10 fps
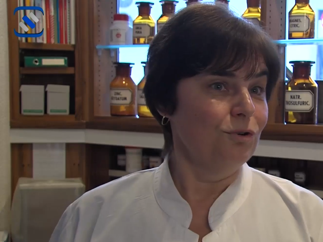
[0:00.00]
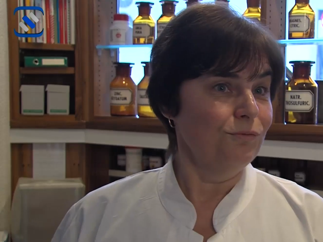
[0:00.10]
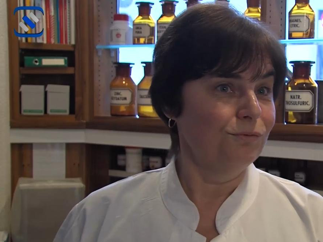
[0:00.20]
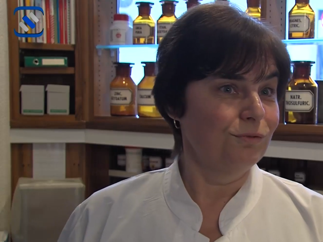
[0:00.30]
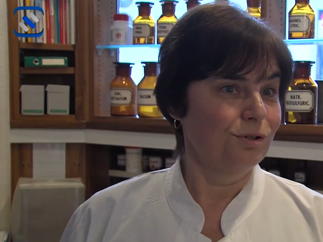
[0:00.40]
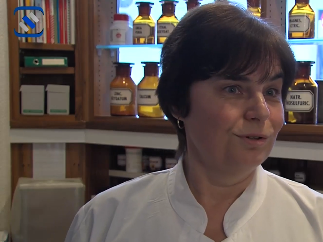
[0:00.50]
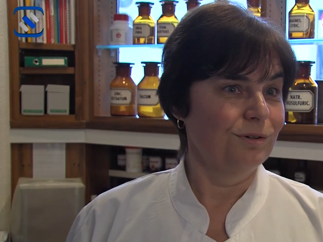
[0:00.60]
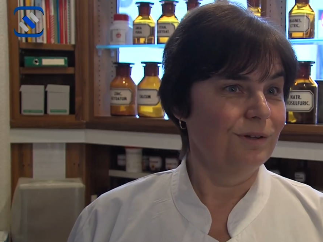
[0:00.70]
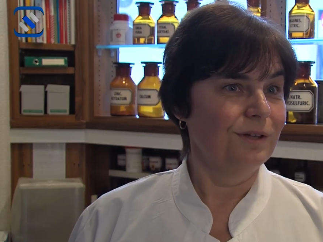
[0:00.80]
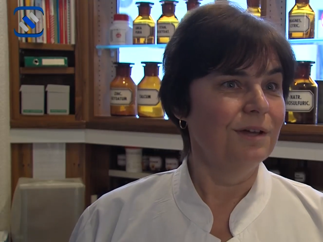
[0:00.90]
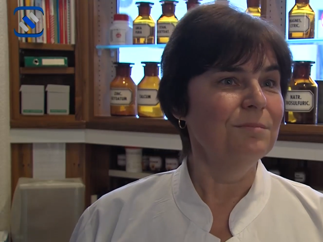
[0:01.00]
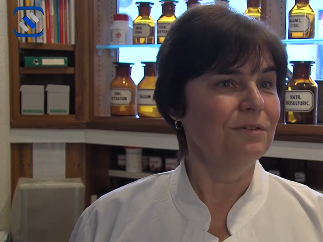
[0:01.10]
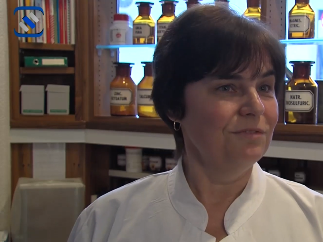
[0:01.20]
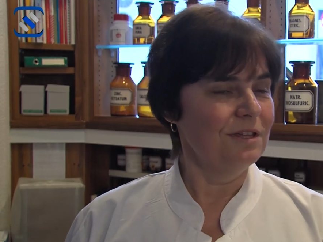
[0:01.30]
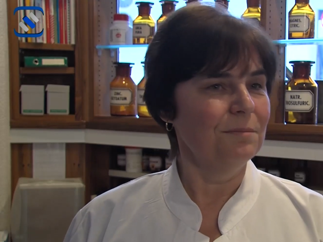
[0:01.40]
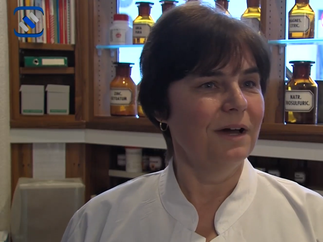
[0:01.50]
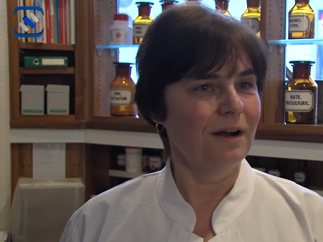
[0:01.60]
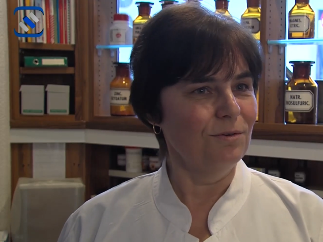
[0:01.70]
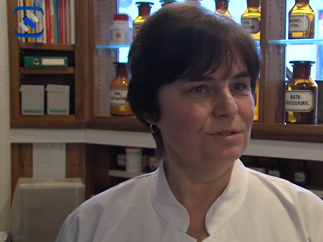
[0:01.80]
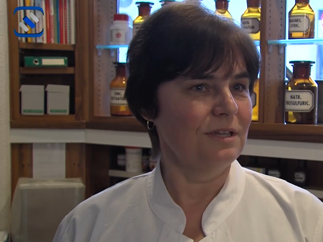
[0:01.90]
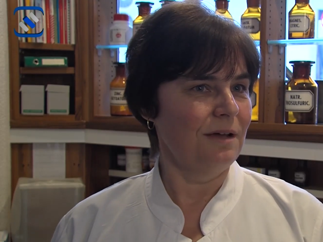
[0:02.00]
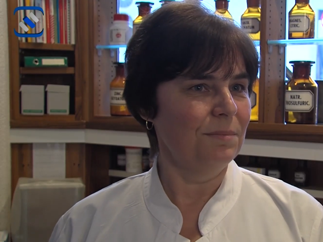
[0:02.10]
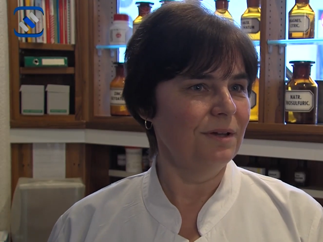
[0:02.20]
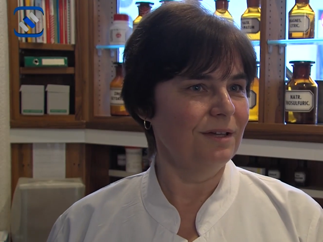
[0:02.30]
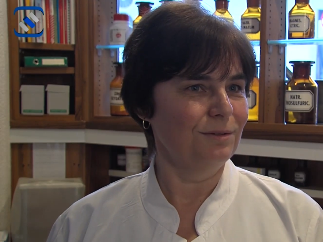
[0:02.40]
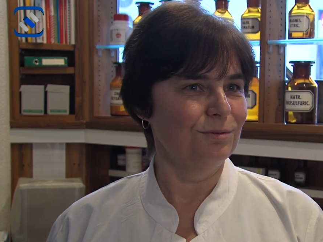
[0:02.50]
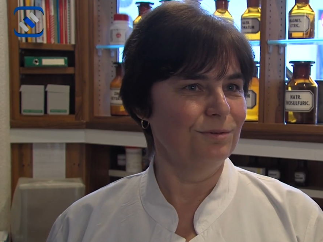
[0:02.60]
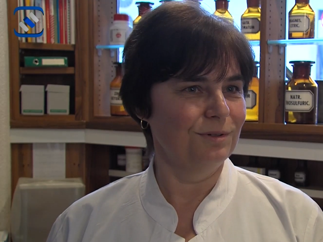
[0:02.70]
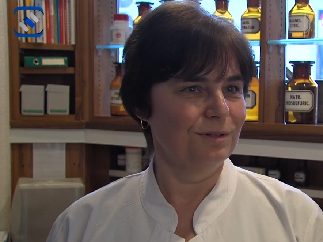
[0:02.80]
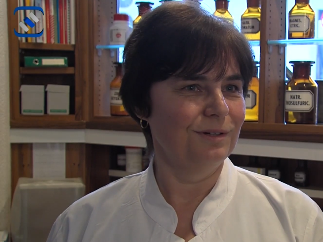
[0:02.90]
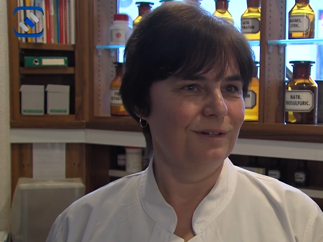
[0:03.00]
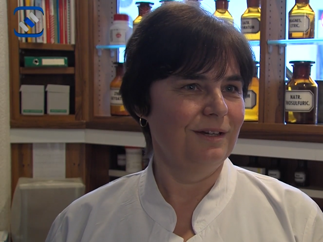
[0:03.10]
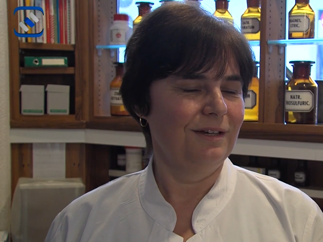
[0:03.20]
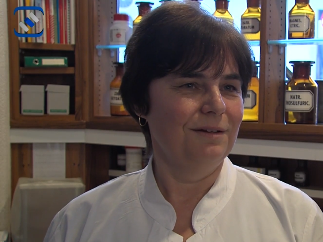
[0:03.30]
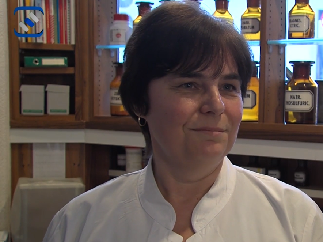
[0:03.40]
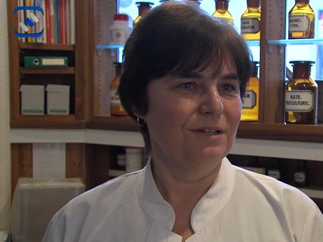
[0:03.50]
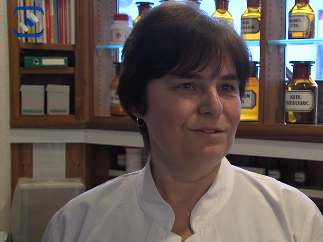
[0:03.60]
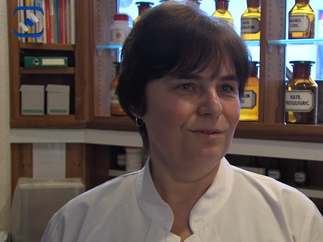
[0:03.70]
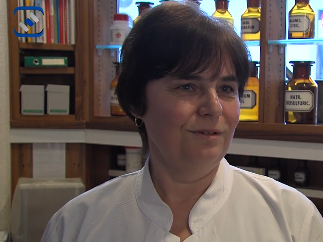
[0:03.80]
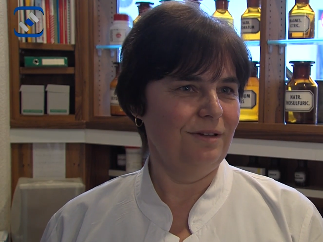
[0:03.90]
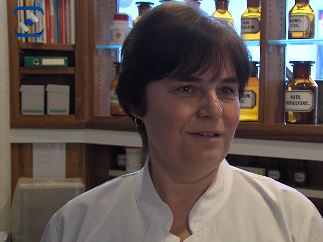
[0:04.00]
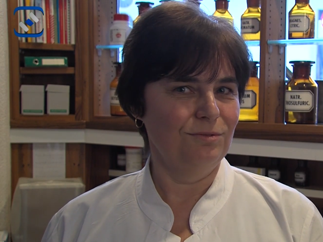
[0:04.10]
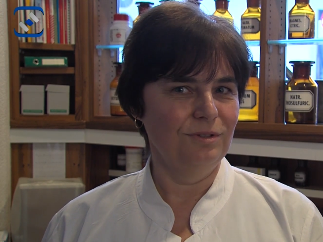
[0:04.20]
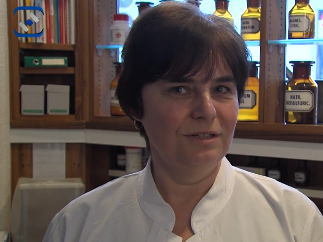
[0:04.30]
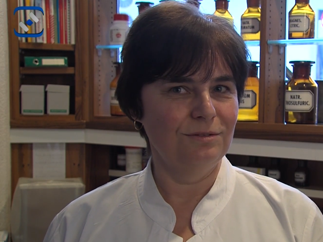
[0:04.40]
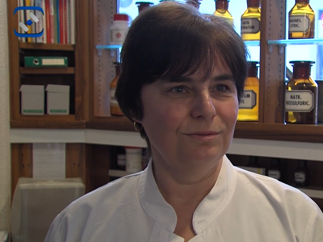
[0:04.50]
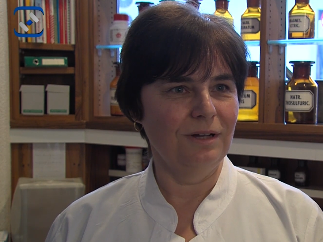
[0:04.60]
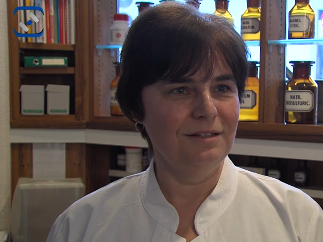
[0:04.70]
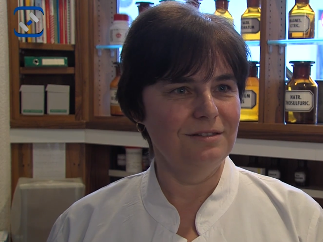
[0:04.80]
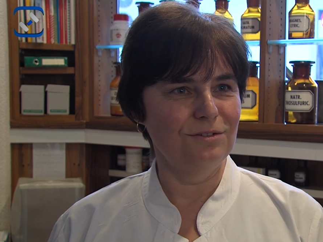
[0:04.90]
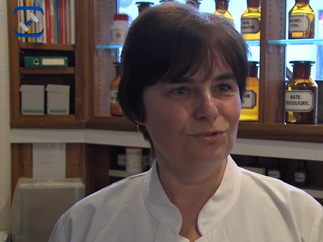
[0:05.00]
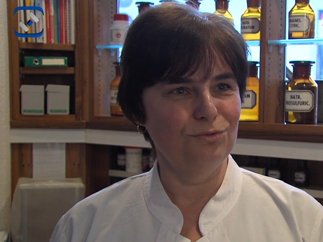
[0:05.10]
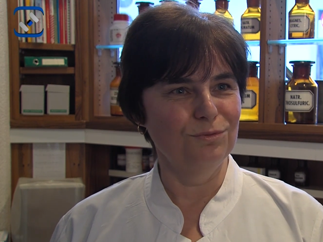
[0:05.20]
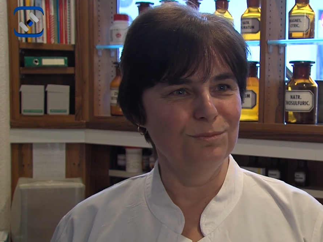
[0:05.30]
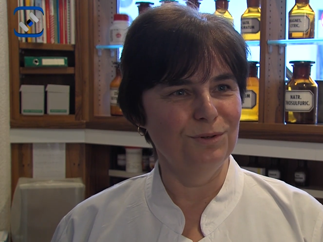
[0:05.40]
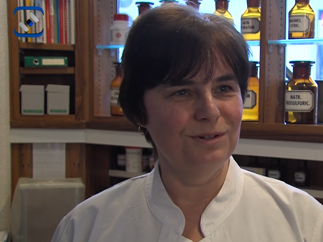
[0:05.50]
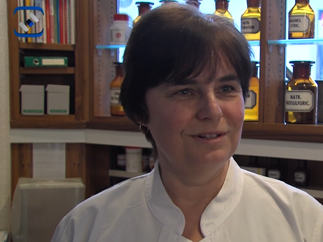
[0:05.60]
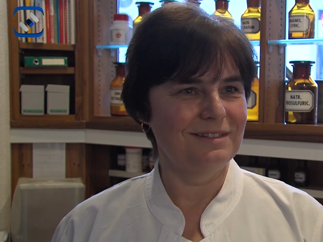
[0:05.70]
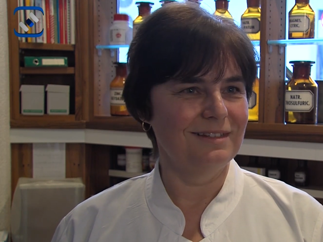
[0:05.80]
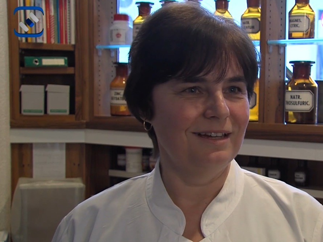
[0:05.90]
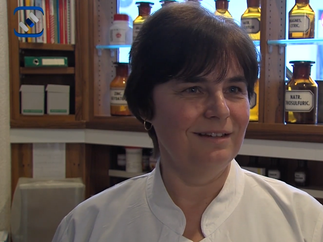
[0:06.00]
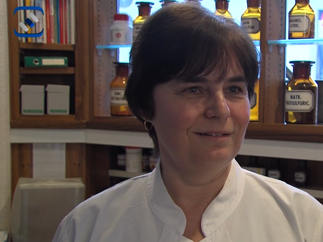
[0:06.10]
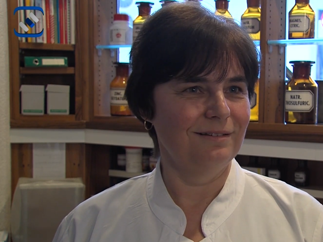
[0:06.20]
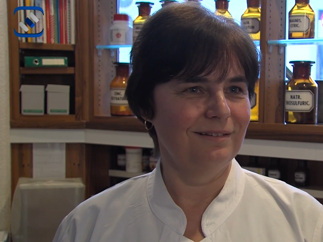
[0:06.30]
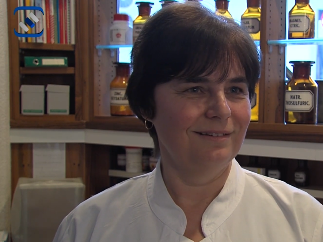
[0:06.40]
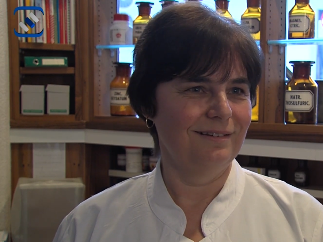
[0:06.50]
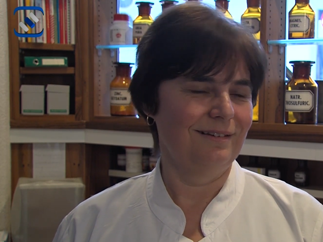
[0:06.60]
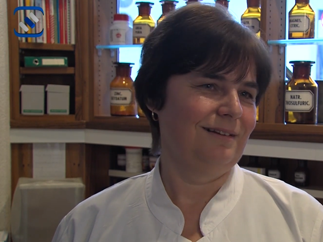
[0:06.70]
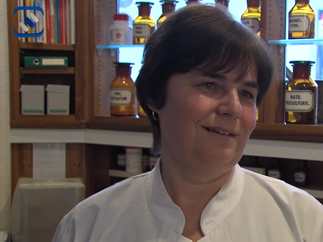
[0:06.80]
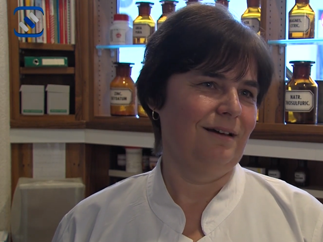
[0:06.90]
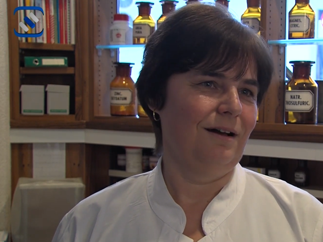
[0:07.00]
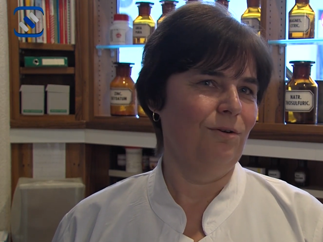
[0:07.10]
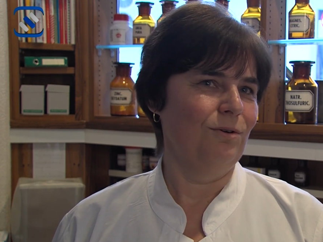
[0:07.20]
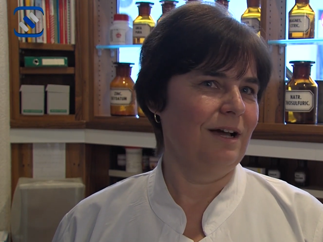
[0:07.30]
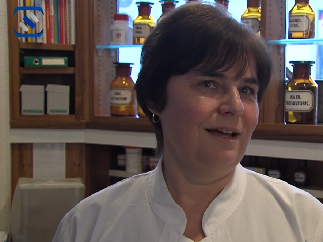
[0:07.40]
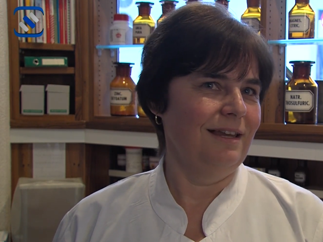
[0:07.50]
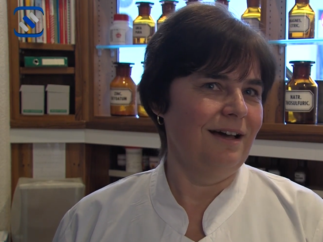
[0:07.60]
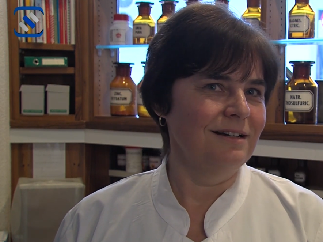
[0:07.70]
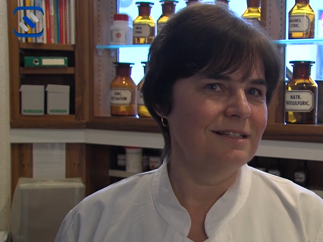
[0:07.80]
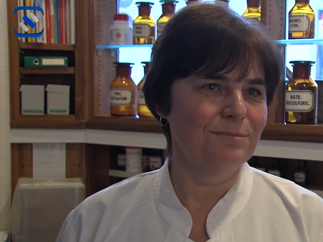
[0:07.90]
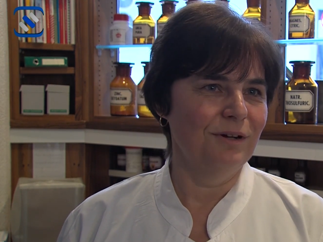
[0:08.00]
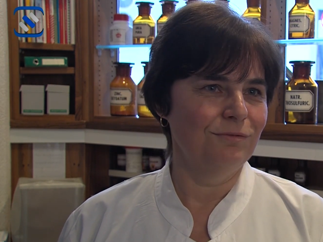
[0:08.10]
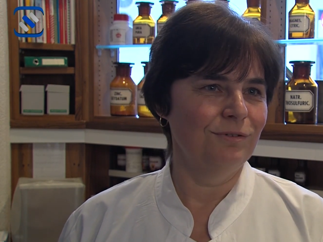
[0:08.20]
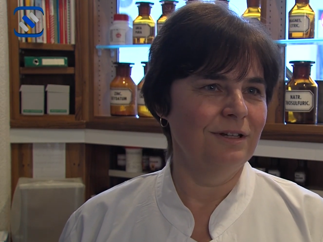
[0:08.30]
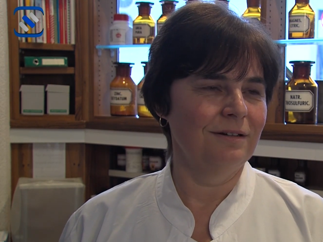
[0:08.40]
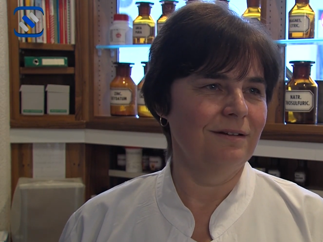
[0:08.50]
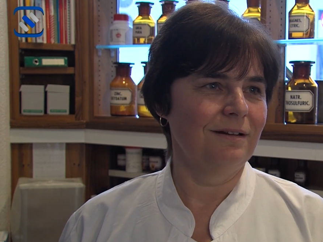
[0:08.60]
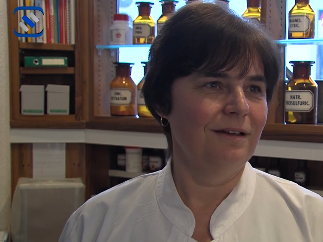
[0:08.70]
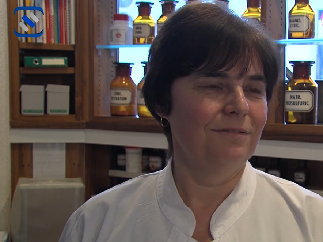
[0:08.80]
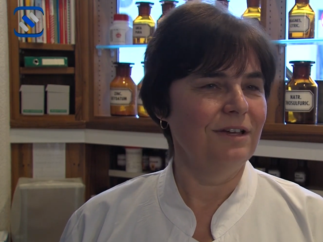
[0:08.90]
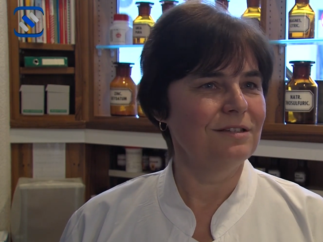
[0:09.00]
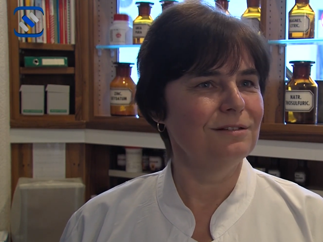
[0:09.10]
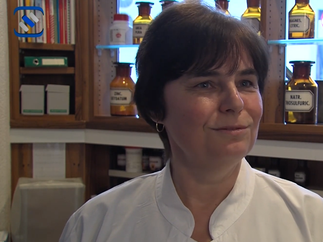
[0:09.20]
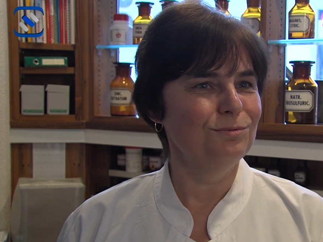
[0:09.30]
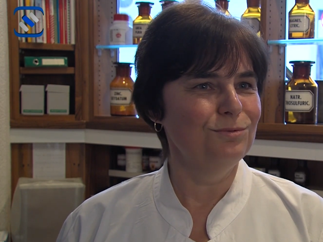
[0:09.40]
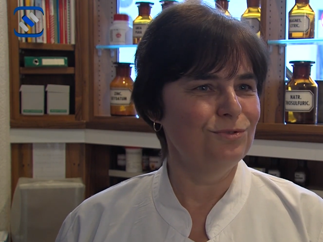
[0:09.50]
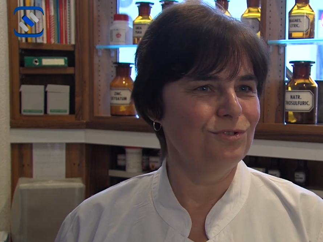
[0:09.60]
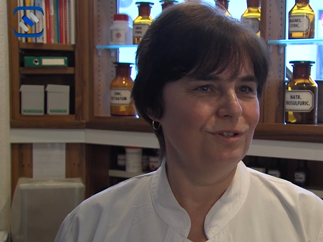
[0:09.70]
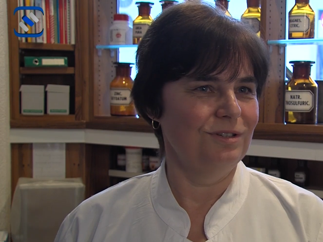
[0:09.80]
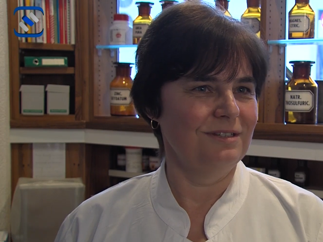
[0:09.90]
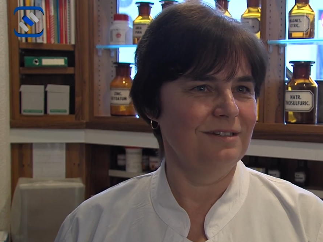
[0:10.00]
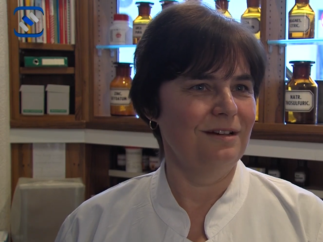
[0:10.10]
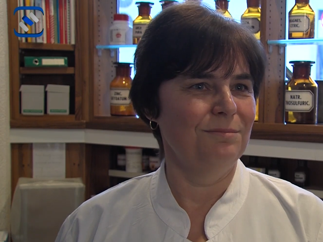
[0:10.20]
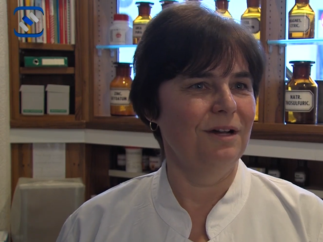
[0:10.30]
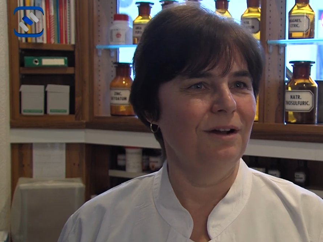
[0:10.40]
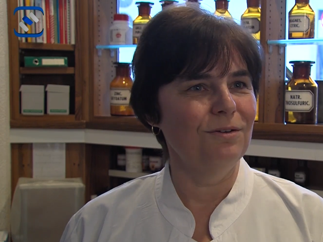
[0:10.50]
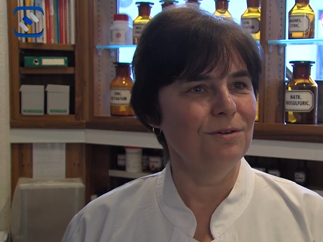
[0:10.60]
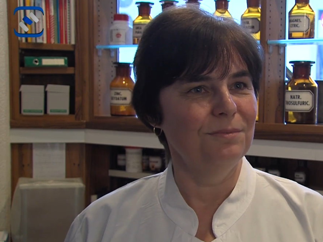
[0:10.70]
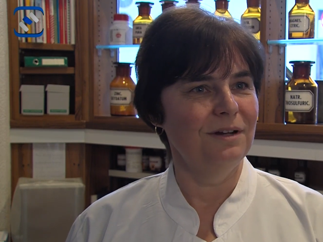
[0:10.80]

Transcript: Luft, immer wieder mal raus, Abhärtung. Man sollte also nicht so ganz der Stubenhocker sein. Auch keine Angst mal vor einer Wechseldusche, das kann man auch